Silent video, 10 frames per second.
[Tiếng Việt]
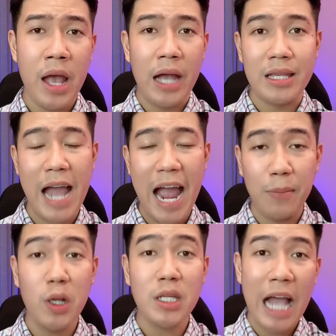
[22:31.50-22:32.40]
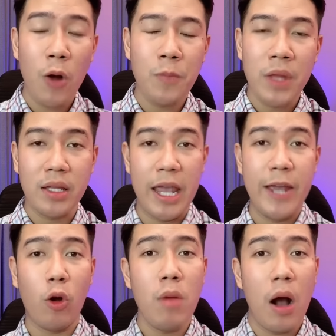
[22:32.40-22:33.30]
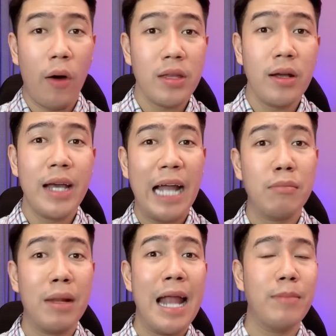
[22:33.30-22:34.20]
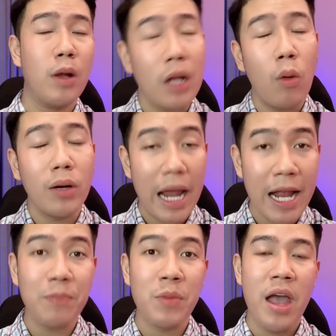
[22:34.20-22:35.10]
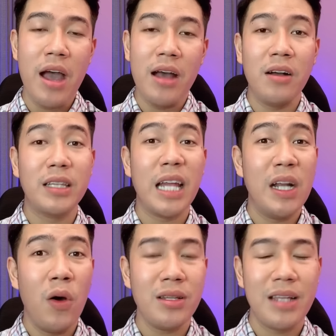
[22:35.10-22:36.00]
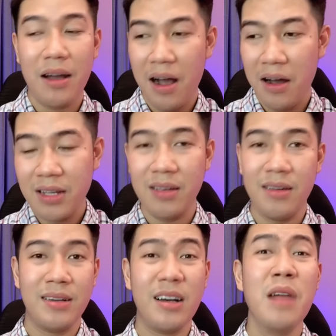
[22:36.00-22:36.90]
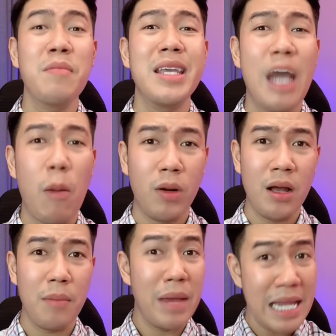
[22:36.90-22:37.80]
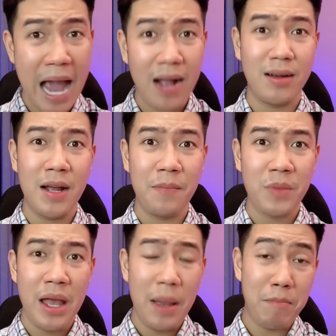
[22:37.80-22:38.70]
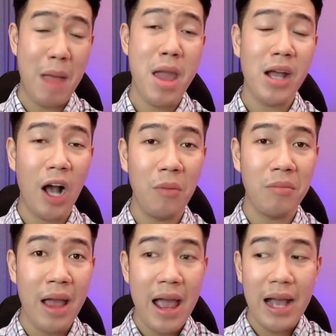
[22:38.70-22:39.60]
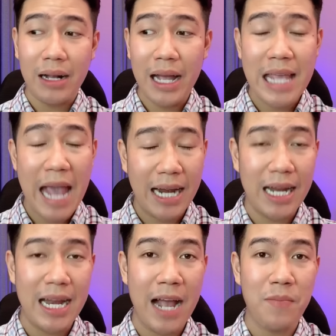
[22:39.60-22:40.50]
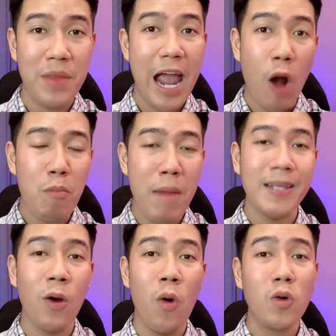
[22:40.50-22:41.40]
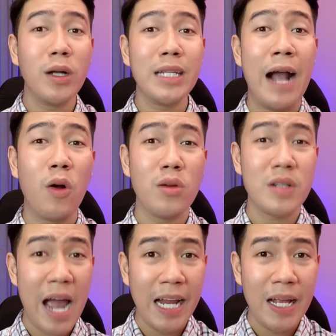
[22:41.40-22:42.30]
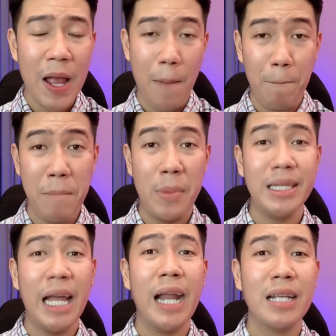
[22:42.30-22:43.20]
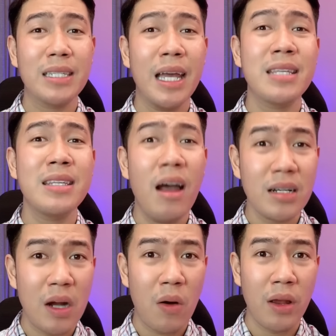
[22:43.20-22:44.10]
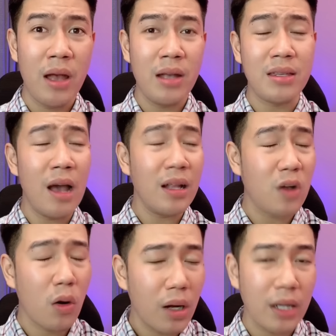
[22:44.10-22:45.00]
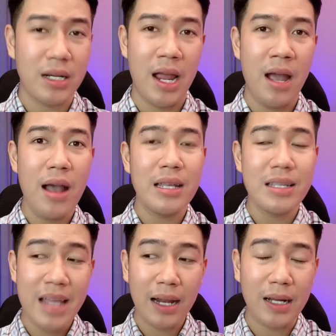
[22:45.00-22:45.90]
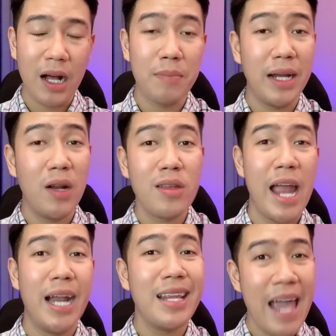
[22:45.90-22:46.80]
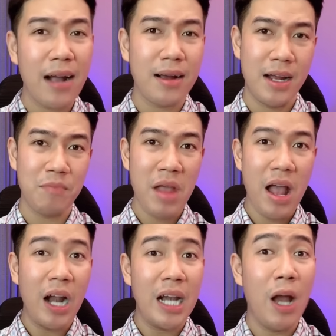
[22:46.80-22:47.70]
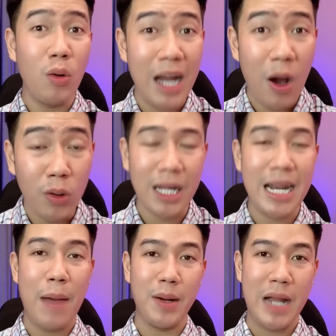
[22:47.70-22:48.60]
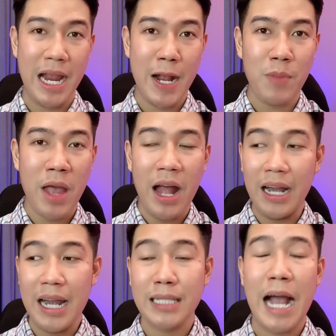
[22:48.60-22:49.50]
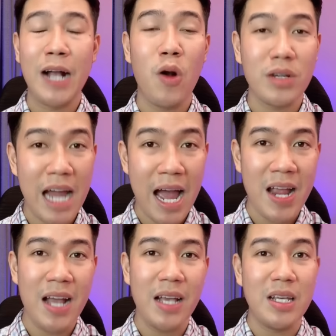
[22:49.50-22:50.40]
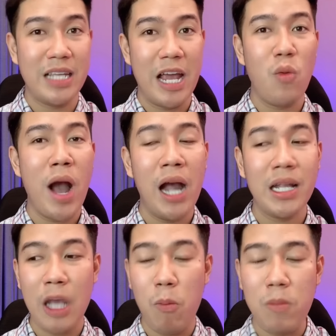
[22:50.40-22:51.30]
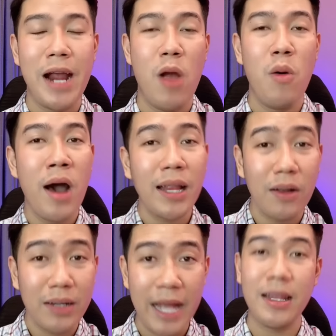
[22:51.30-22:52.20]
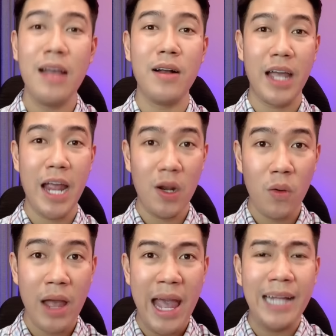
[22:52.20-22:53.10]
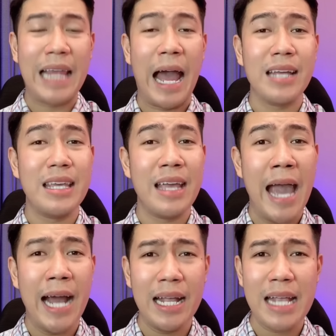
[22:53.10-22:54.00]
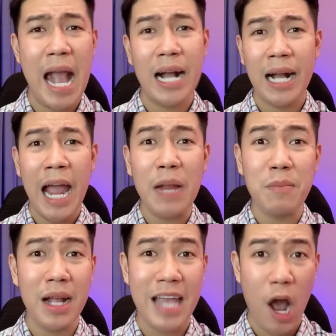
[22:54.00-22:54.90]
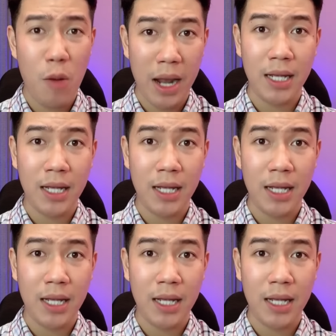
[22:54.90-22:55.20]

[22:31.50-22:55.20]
vài bữa sau chị cũng hỏi những cái anh mà làm lâu lâu ở đây á người ta nói trời ơi cưng bị chọc rồi đó bị nhát rồi đó mày biết không cái nhà này nè ông bà chủ có cái thằng con trai mà bị tai nạn xe chết rồi chết còn rất là trẻ chắc là cưng bị nó về nó nhát rồi đó lâu lâu người ta làm ở đây á là thằng con trai á sẽ qua chọc ghẹo hết người này tới người kia luôn tại vì hai cái nhà kế bên nhau mà